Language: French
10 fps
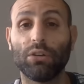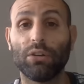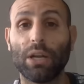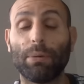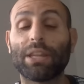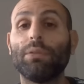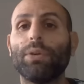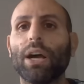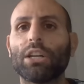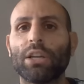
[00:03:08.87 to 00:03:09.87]
la bataille
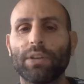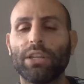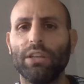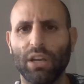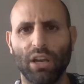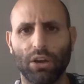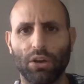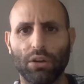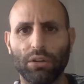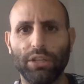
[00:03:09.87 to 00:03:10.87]
fait rage, avec qui
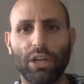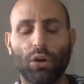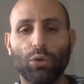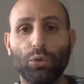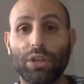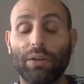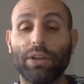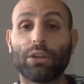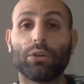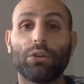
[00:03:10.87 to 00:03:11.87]
il est en lutte
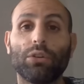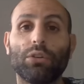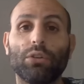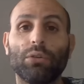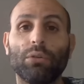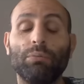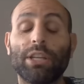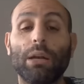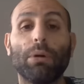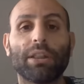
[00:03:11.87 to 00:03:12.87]
avec
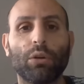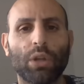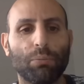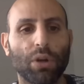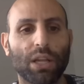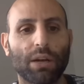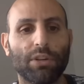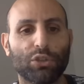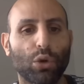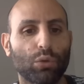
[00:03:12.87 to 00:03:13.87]
Michael Barzalona pour la
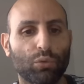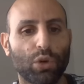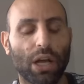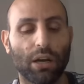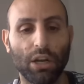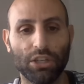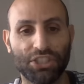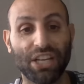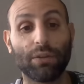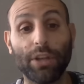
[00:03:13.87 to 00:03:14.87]
cravache d'or. Donc voilà,
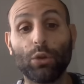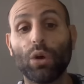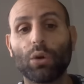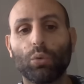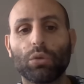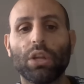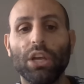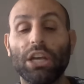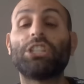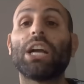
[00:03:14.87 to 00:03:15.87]
chaque victoire compte
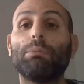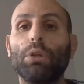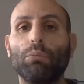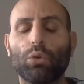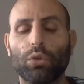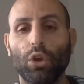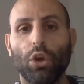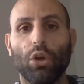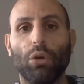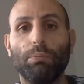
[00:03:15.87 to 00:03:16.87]
et chaque bonne monte
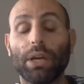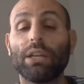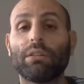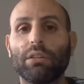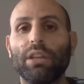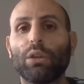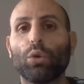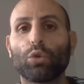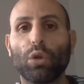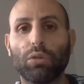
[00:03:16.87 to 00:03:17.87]
euh, mérite
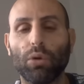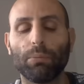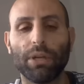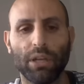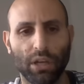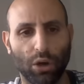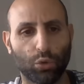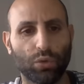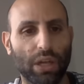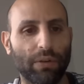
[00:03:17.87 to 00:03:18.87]
d'être transformée.
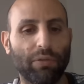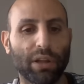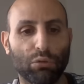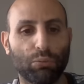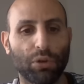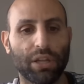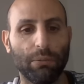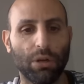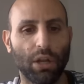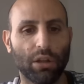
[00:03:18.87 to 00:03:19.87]
En tout cas, il va faire son
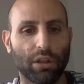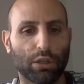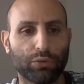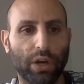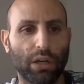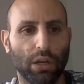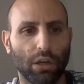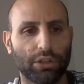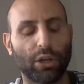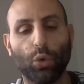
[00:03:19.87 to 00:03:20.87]
possible. C'est un cheval
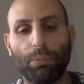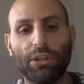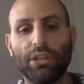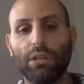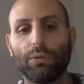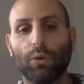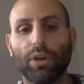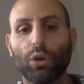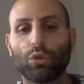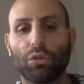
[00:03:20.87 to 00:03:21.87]
qui est compétitif en
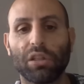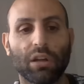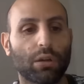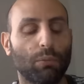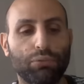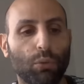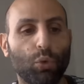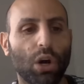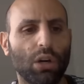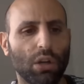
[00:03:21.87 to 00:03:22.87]
valeur 35. Pour
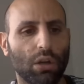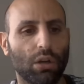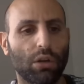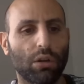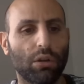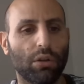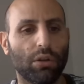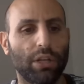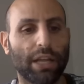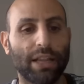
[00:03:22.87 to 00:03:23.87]
moi,
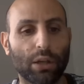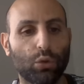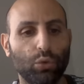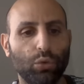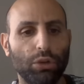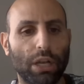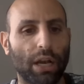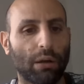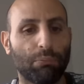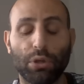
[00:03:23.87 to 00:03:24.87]
euh, il a de la tenue, il
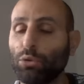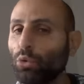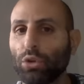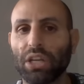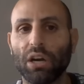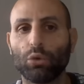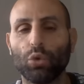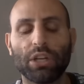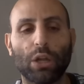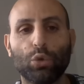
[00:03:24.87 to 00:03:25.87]
a l'aptitude au terrain
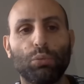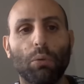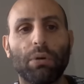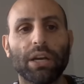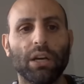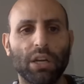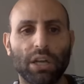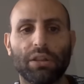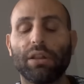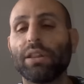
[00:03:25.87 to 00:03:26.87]
lourd, il a tout pour plaire
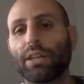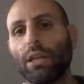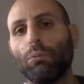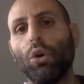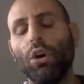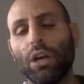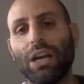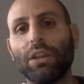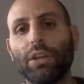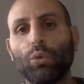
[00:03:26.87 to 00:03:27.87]
et c'est certainement
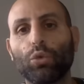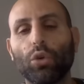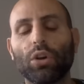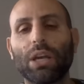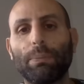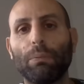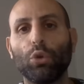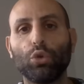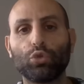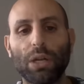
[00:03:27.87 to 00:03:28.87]
l'un des concurrents
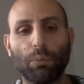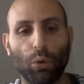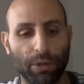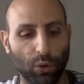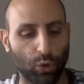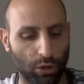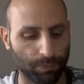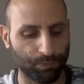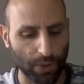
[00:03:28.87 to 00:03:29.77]
capables de jouer les premiers rôles.